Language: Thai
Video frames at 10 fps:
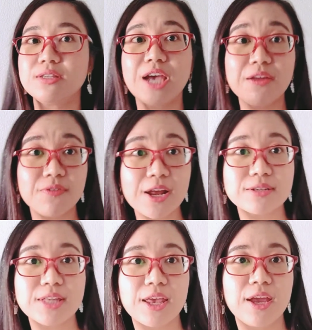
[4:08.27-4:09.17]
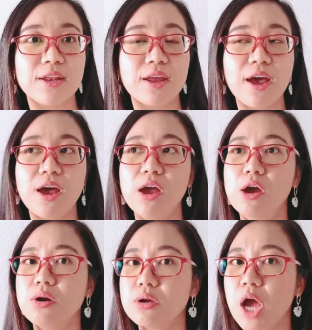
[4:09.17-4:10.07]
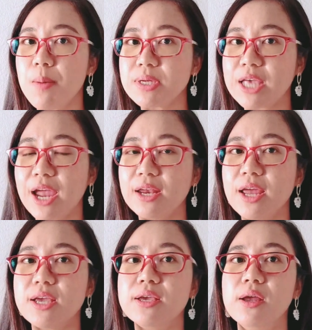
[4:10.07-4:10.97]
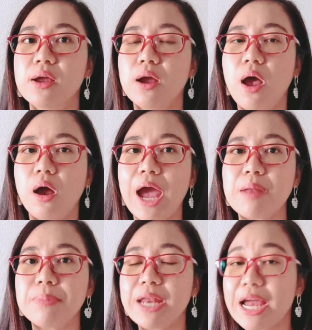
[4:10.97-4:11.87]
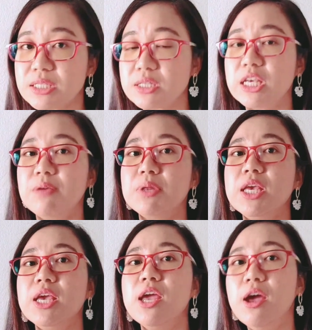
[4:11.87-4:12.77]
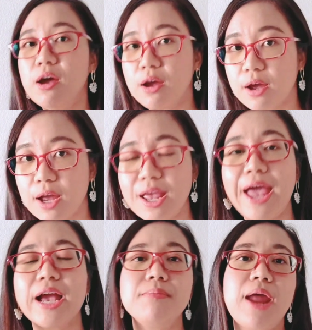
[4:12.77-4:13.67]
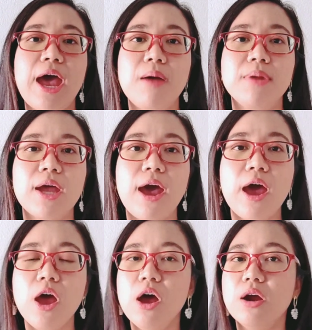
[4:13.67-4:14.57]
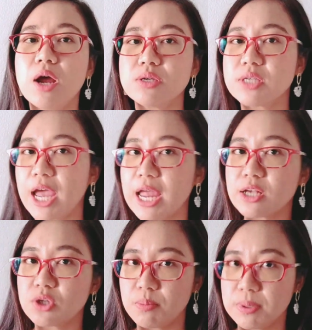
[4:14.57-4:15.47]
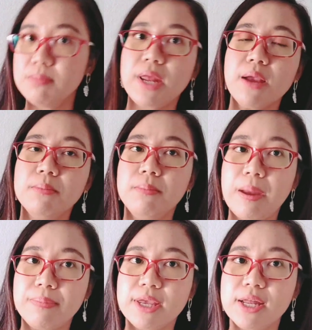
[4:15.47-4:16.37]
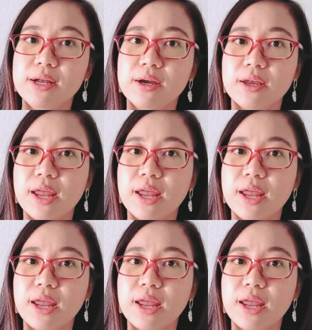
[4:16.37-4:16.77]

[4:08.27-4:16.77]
สัญชาติฝรั่งเศสนะคะ หรือเอามาใช้ในการเป็น adjective ที่ขยายคำนามนะคะ เราจะใช้อักษรพิมพ์เล็กแบบนี้เลย